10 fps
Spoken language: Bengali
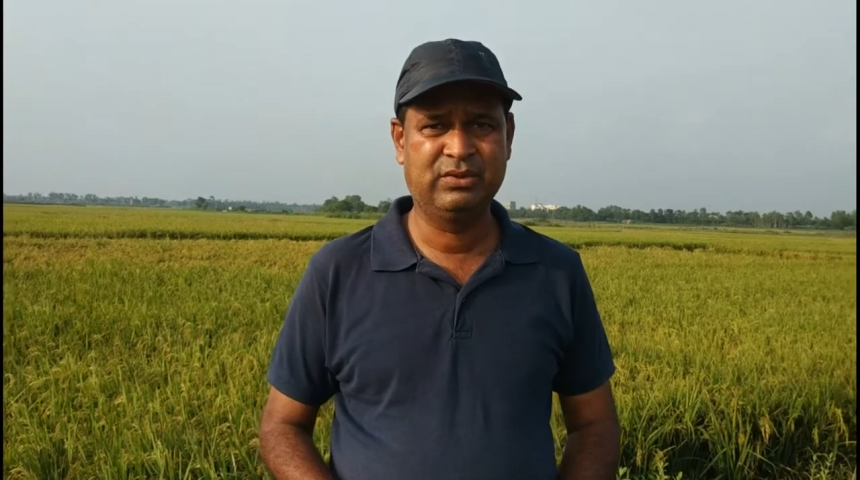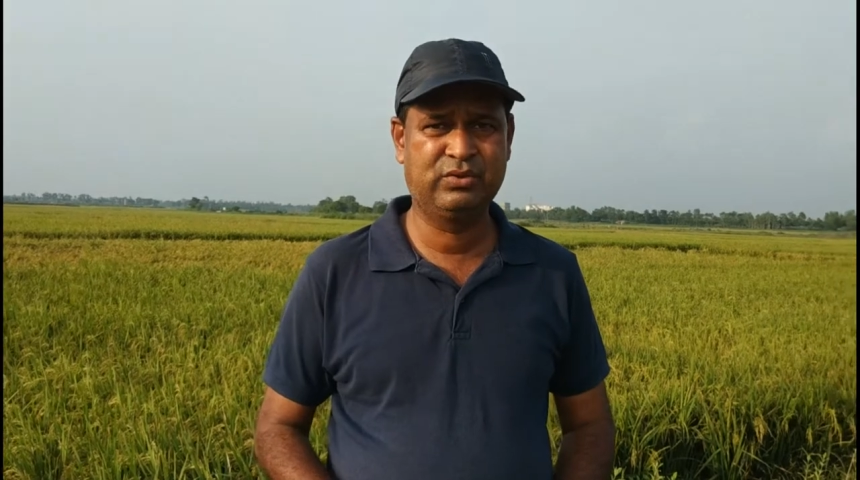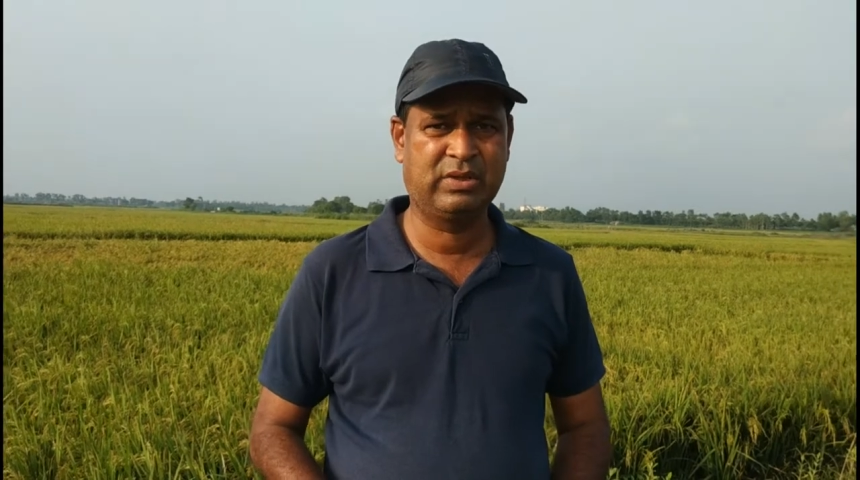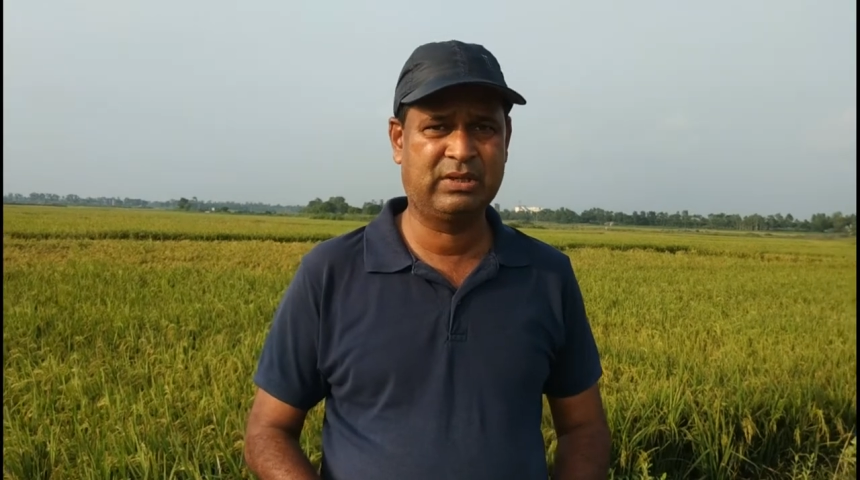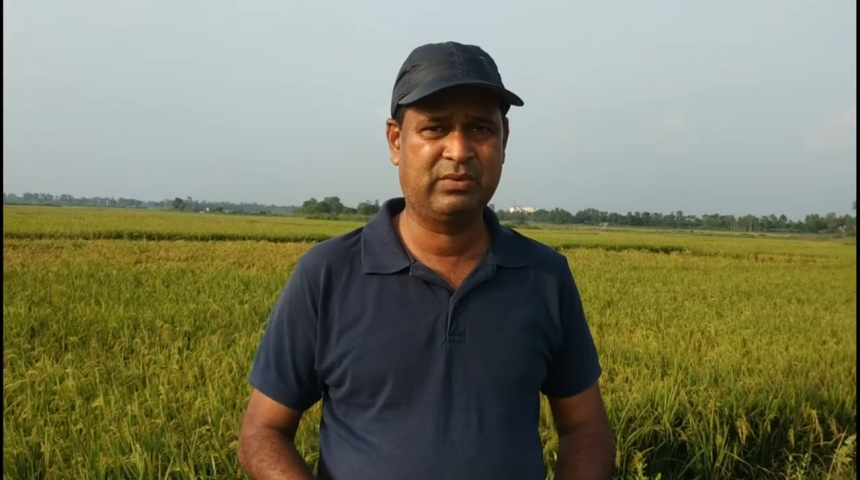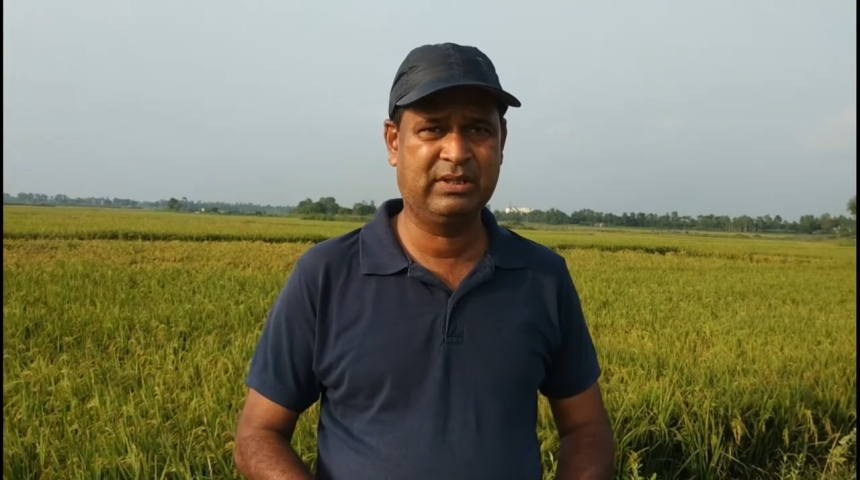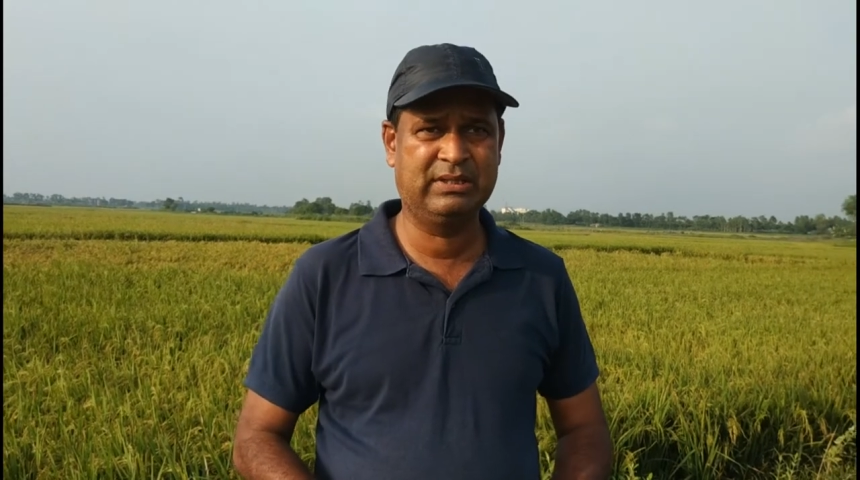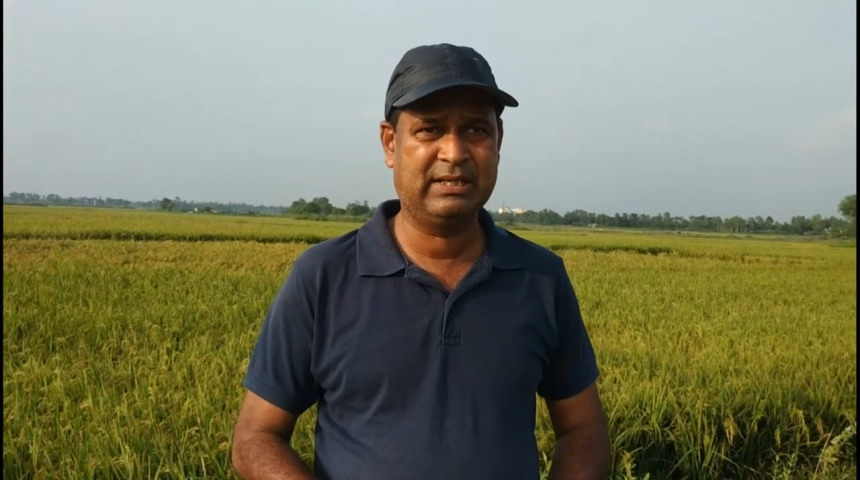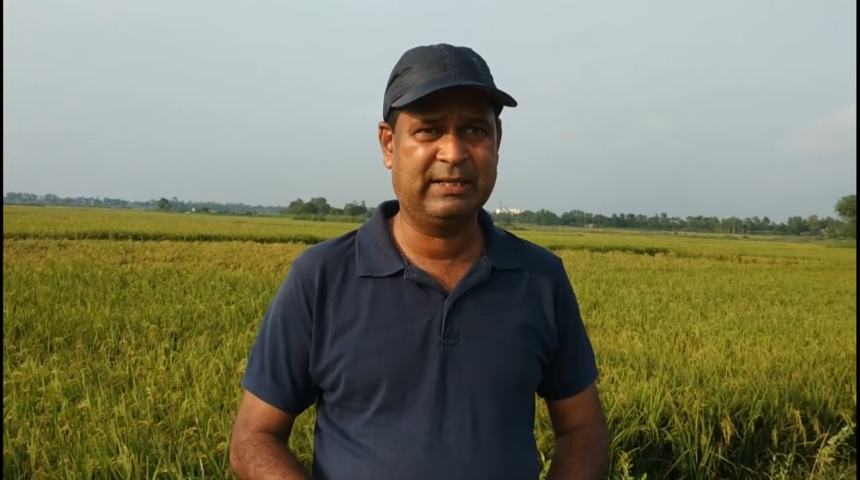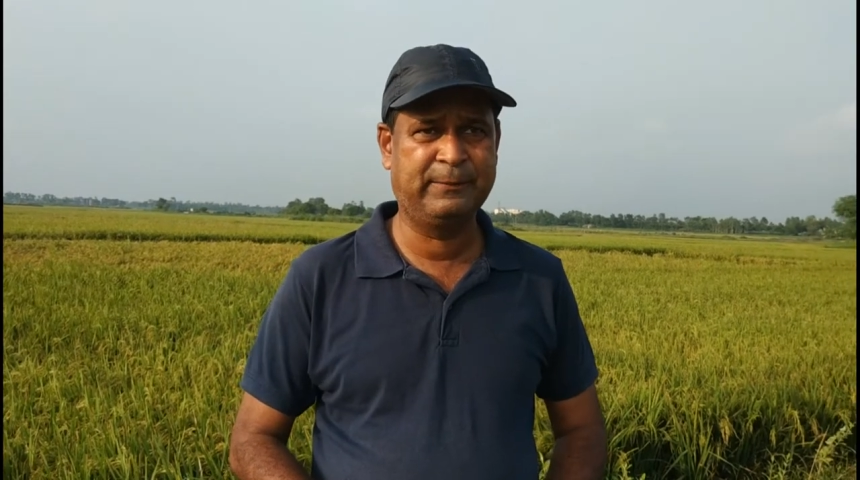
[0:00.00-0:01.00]
জোগাড় করেন
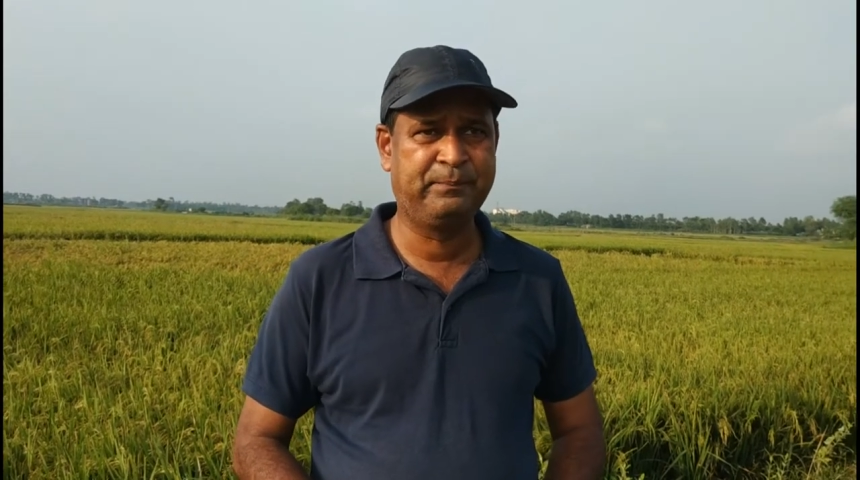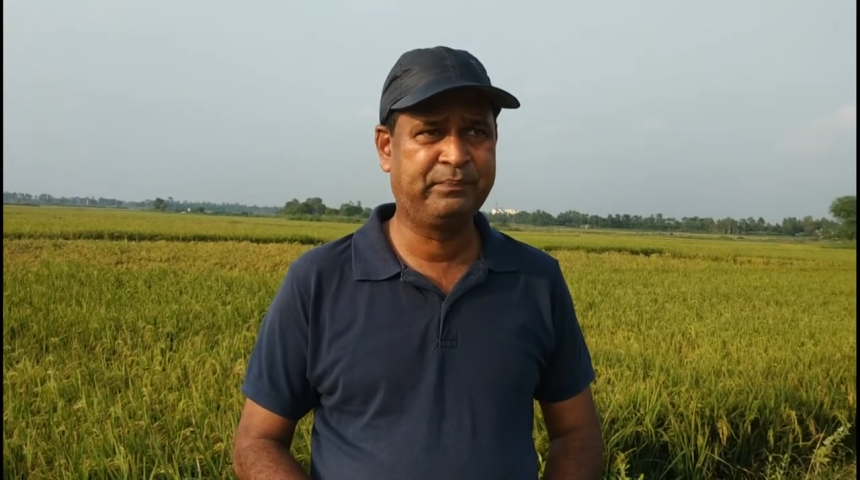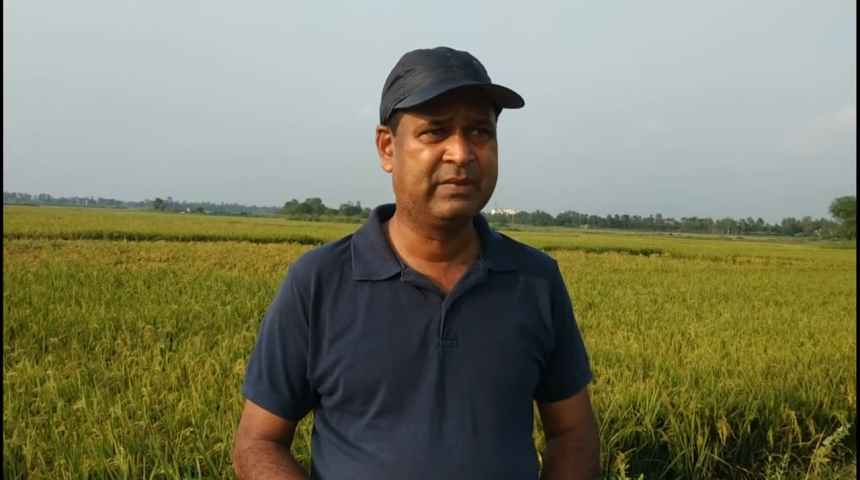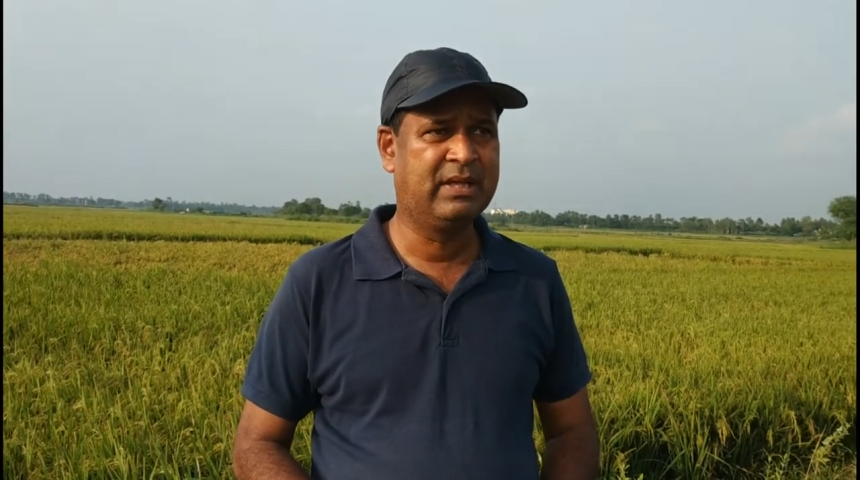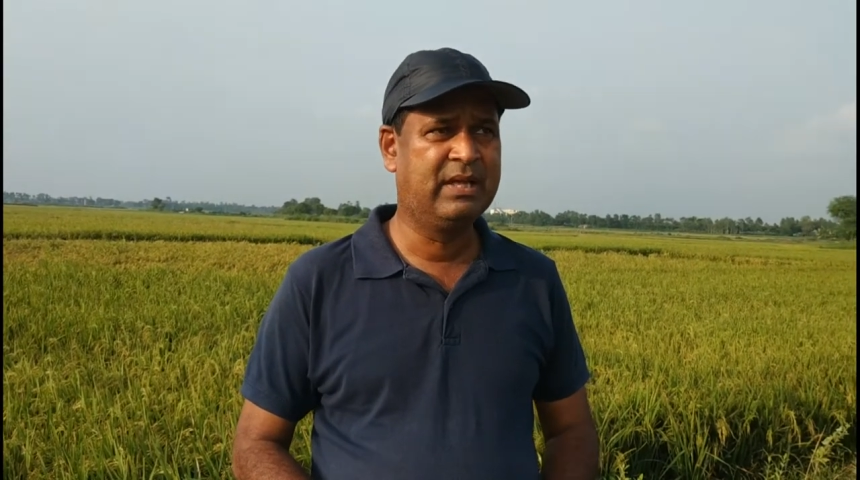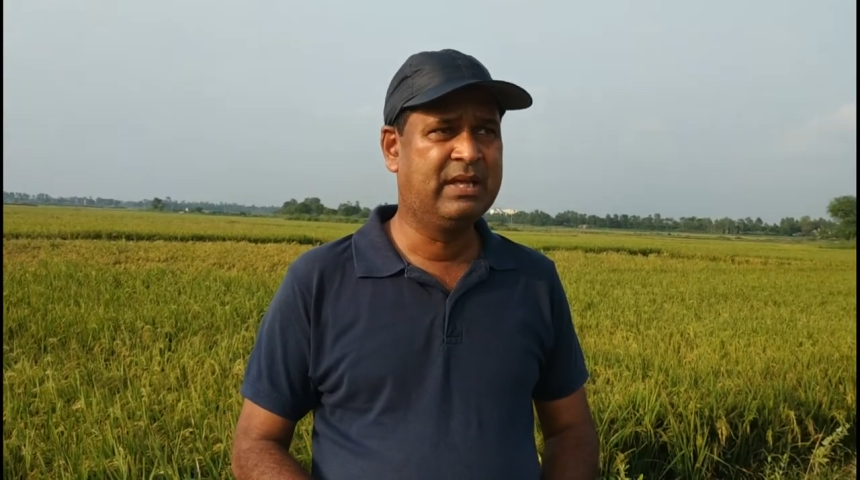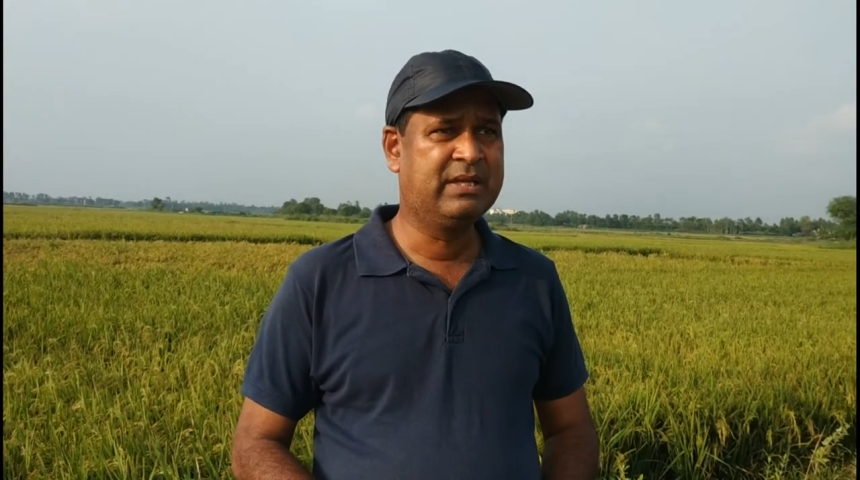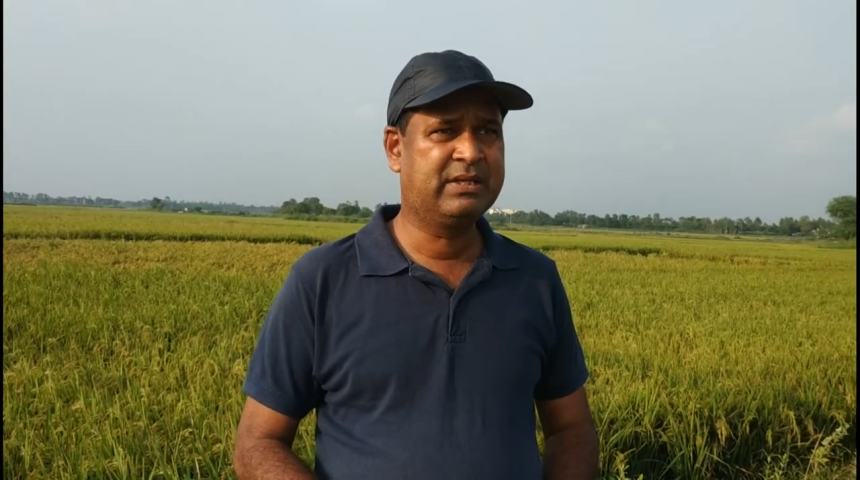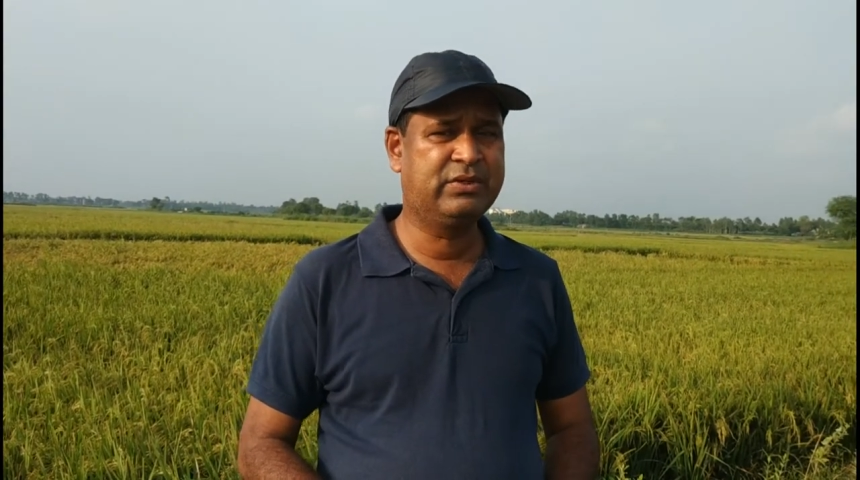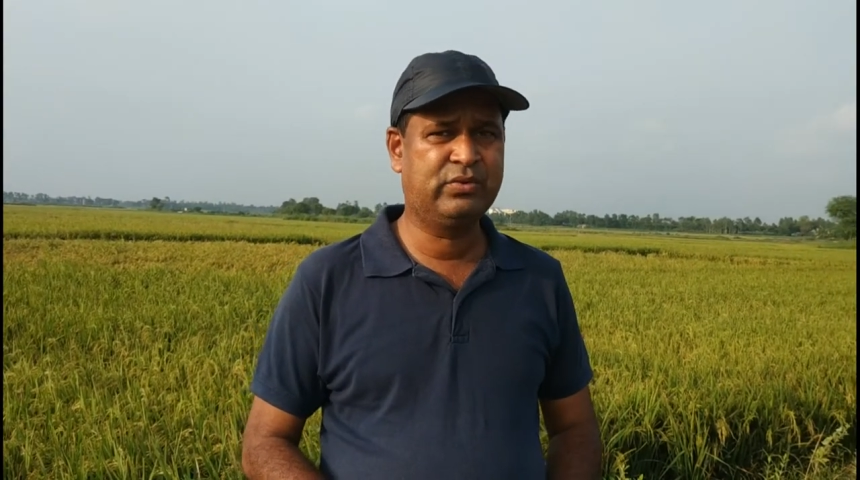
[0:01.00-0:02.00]
তারা
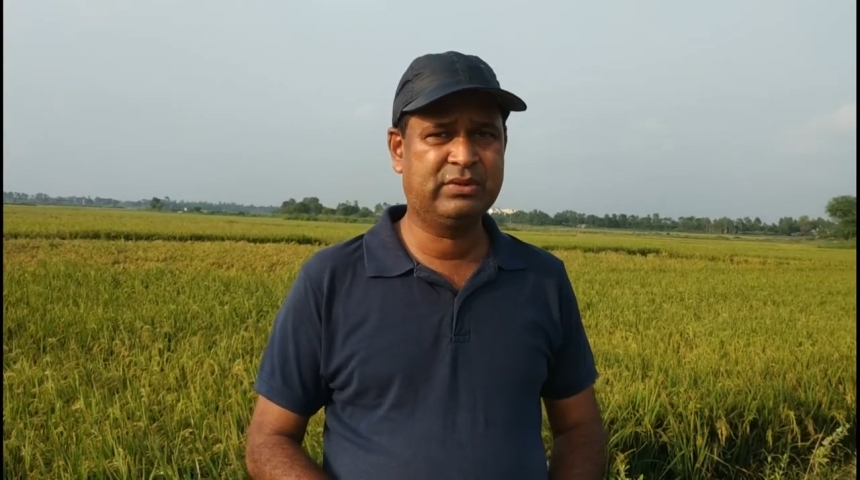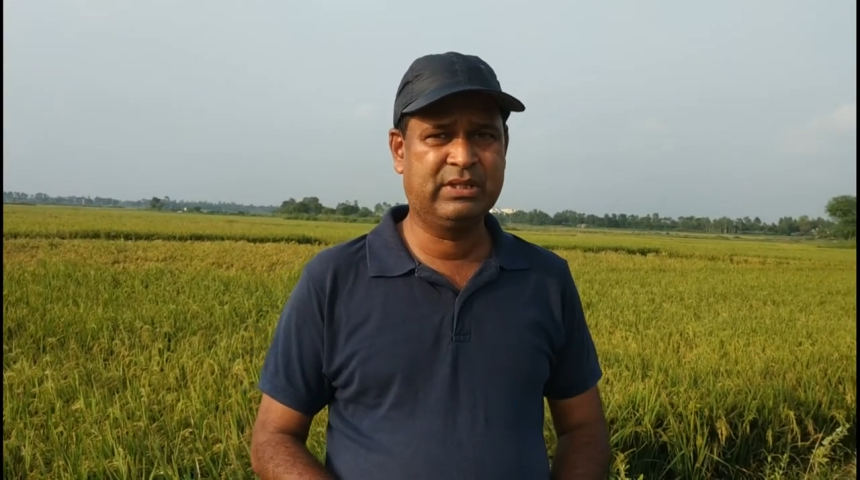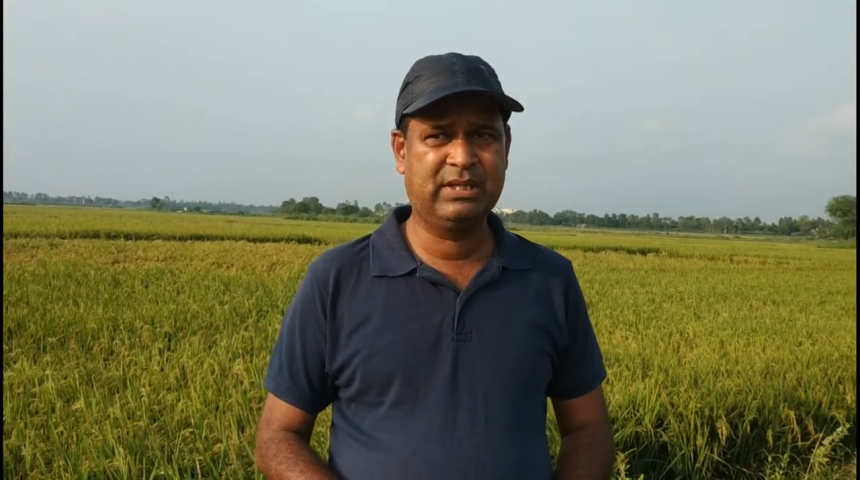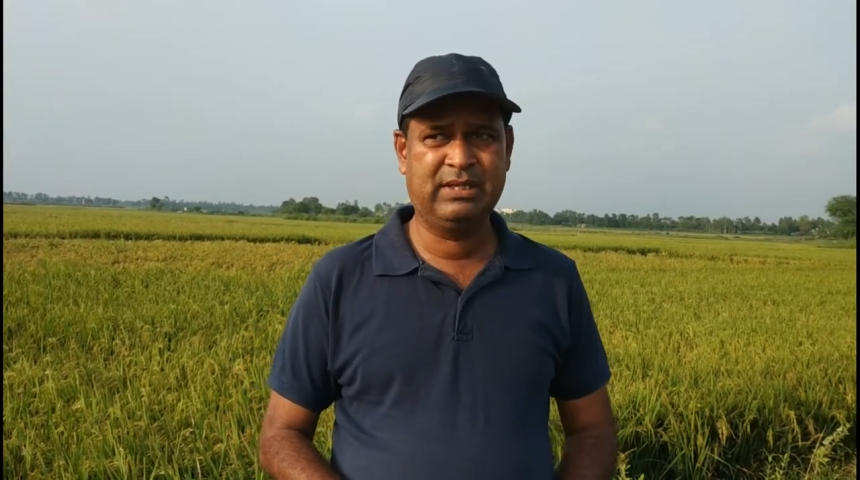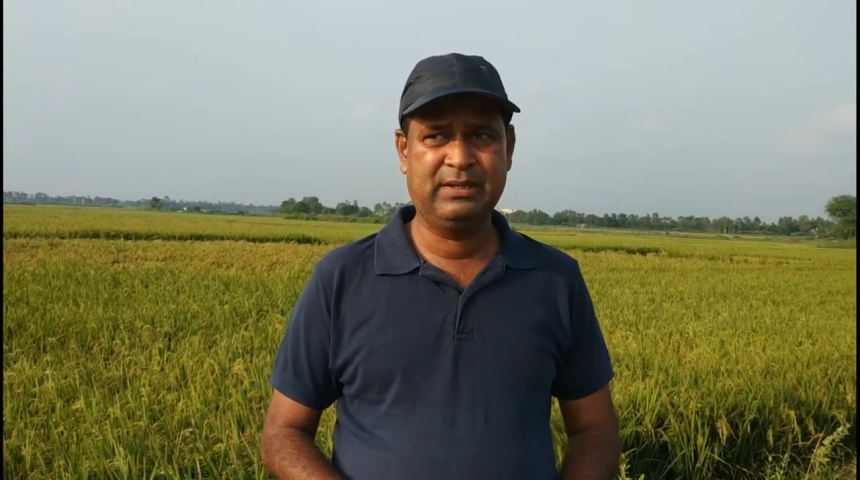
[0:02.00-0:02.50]
কৃষকদের